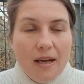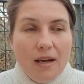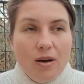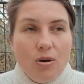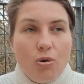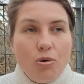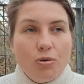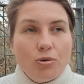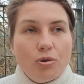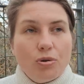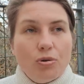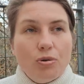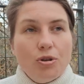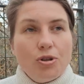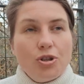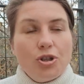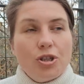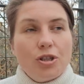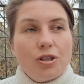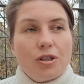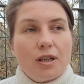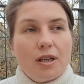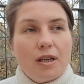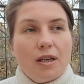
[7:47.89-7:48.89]
Он
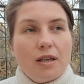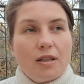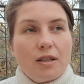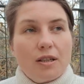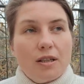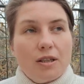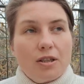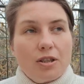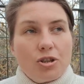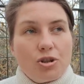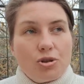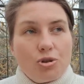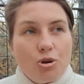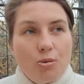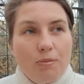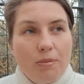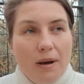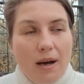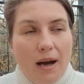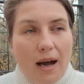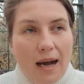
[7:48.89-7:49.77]
хочет чтобы